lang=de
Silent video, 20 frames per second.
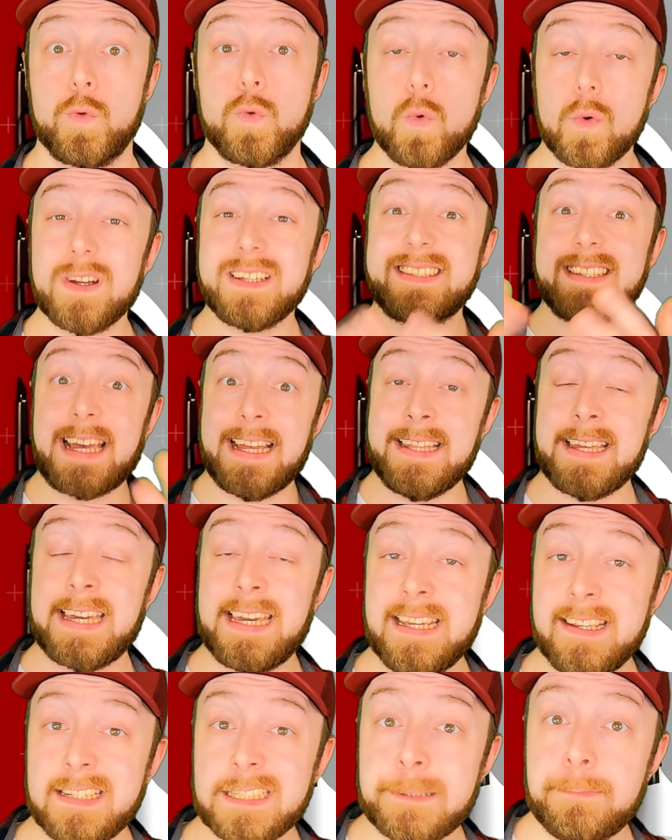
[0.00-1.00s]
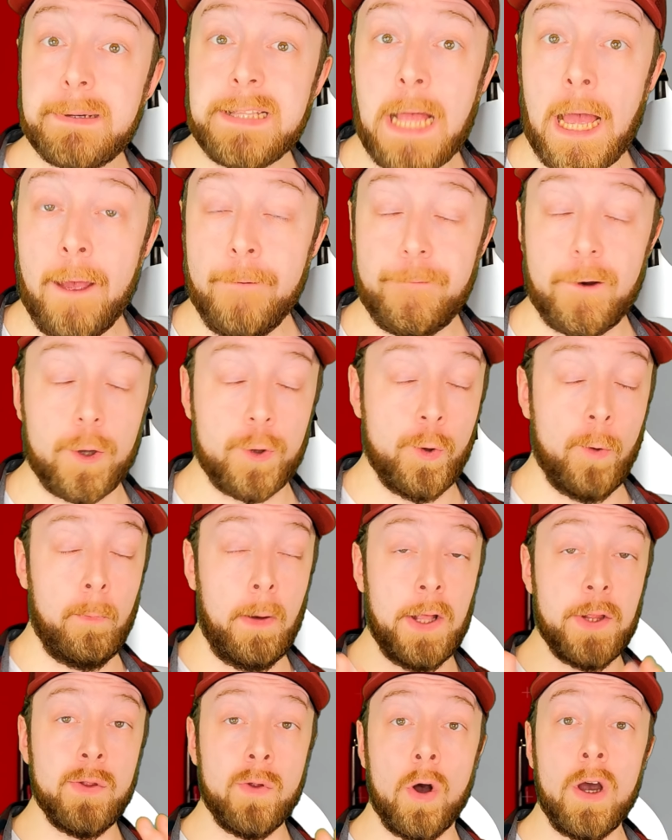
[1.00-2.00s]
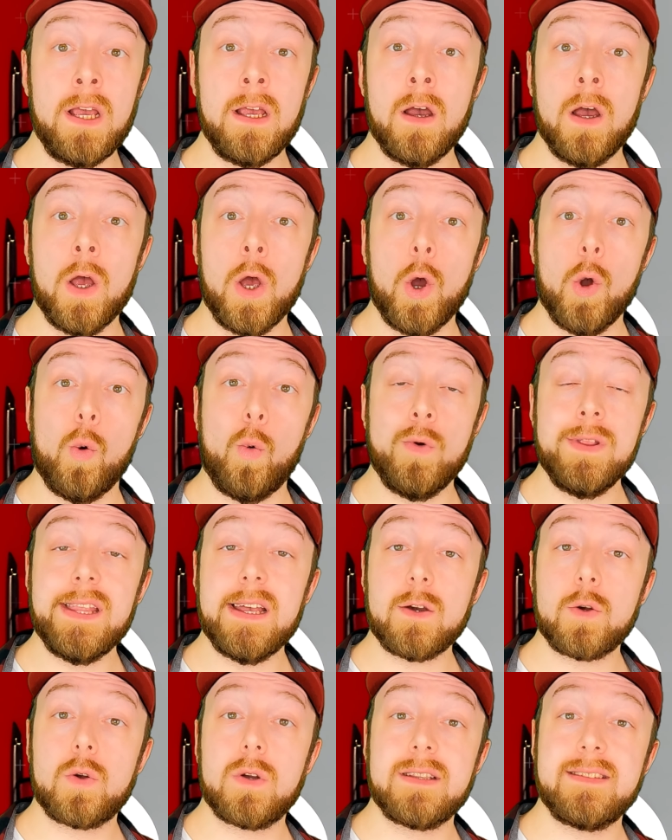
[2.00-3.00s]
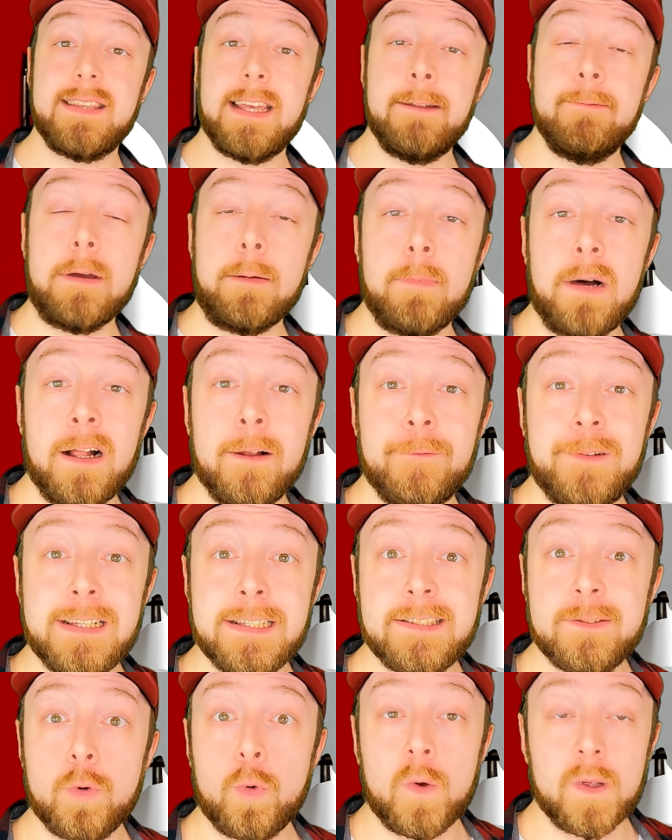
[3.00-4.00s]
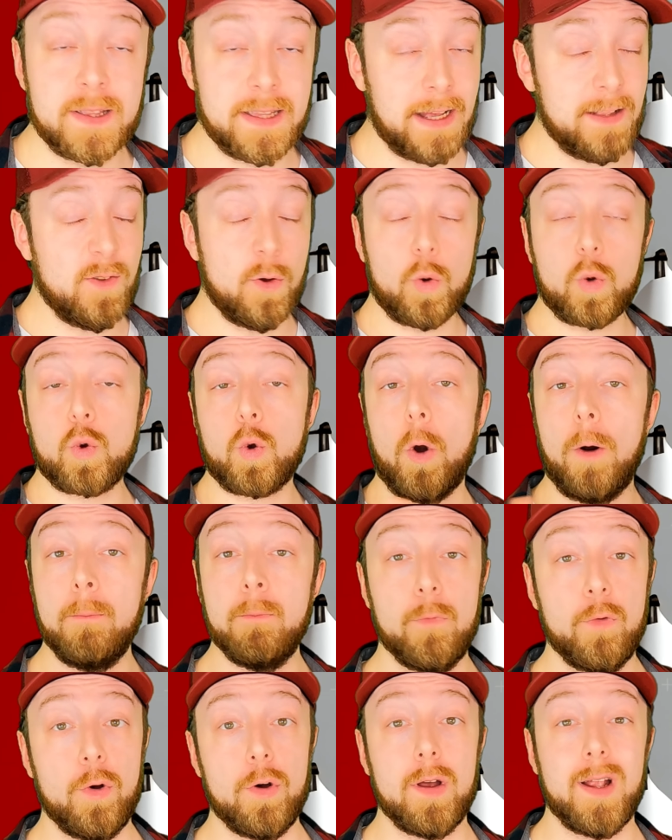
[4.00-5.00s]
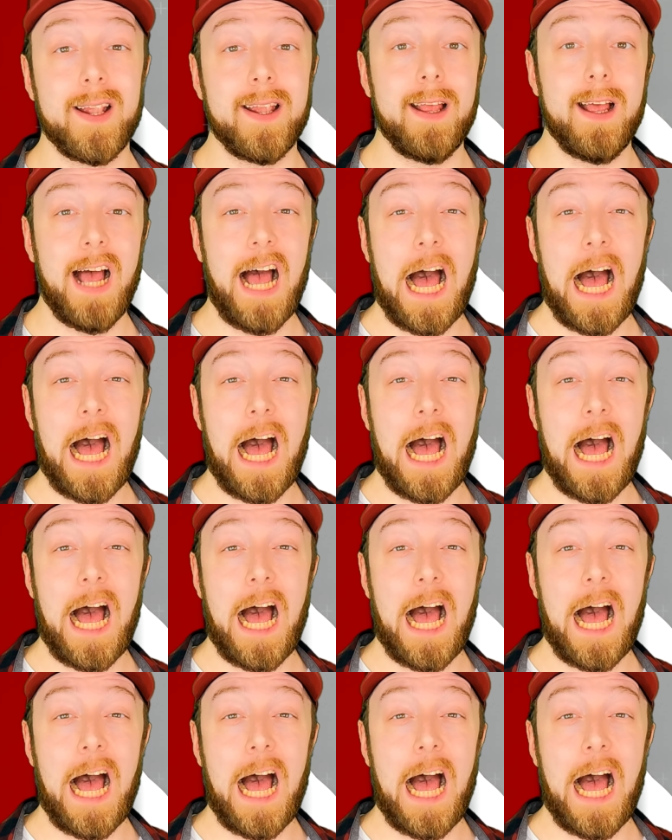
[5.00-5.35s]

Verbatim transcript: So, jetzt generiere ich das Bild einfach nochmal neu und dann sehen wir mal, was so dann noch kommen wird.